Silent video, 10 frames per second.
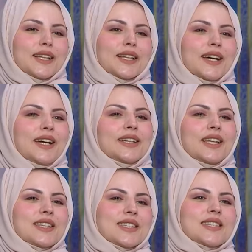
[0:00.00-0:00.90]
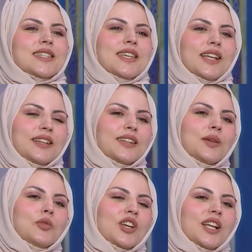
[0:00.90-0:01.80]
القاعده الاساسيه التي
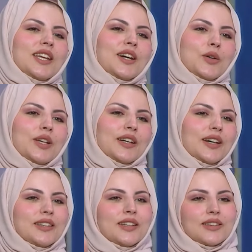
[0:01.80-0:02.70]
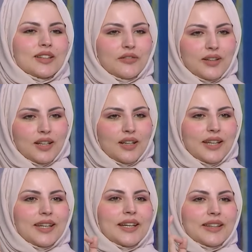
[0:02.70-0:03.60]
نمشي عليها هنا ان الطفل
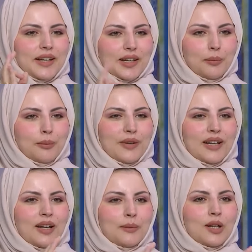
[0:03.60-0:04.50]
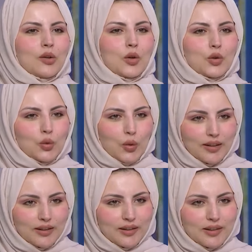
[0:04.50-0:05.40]
يتربى بالقدوه.